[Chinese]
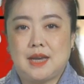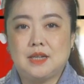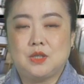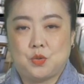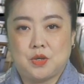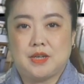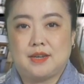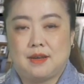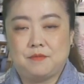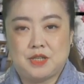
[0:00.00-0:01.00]
热就可以
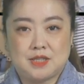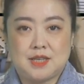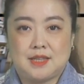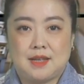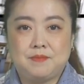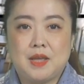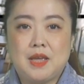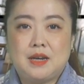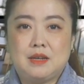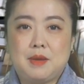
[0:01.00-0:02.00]
了，非常简单。
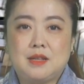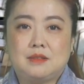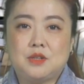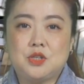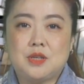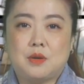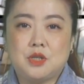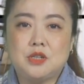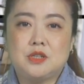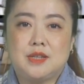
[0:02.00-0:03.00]
里面呢能吃到
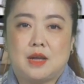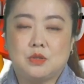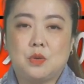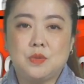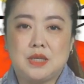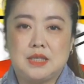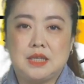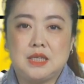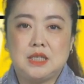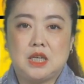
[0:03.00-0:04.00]
真实的洋葱以及
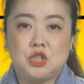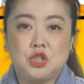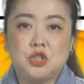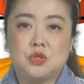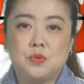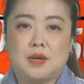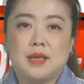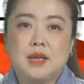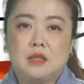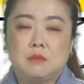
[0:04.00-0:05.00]
一些芝士碎。
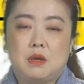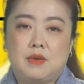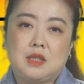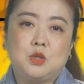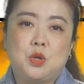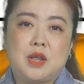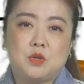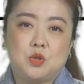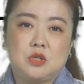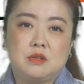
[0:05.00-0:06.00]
那么唯一的缺点
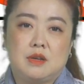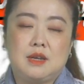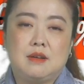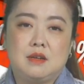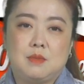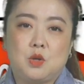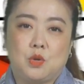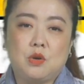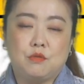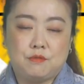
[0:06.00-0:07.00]
就是呢一盒里面有
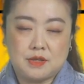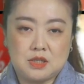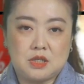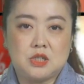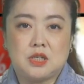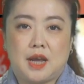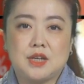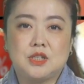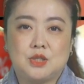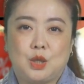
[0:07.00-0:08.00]
六份，实
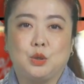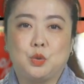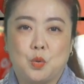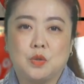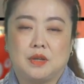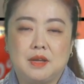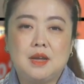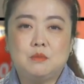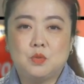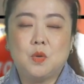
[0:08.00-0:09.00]
还是挺多的。
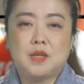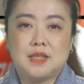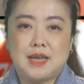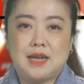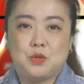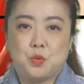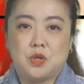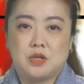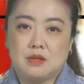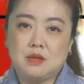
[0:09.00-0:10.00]
不过呢家里如
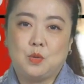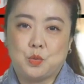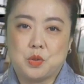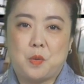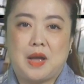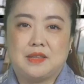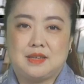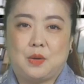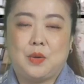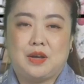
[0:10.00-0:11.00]
果人口多的话呢
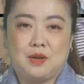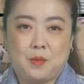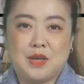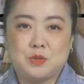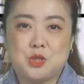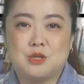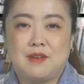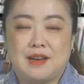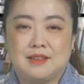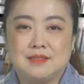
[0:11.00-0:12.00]
也会很快就吃
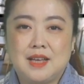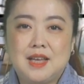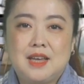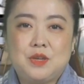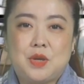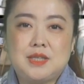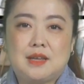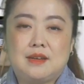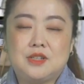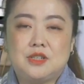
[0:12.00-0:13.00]
完了。原价
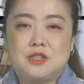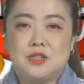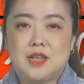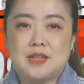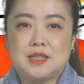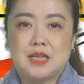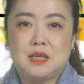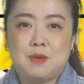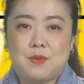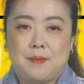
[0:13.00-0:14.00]
呢是十三点三
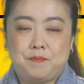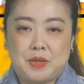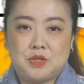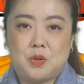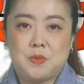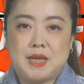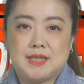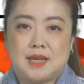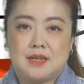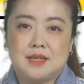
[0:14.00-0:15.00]
七美元，本周降
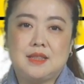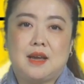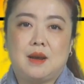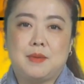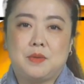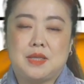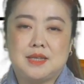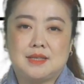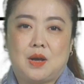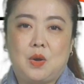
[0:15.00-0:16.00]
价了三点二美元，
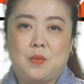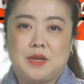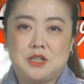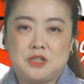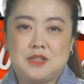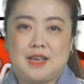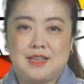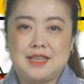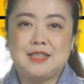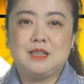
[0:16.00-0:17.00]
加价后为十点
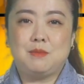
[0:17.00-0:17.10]
一七美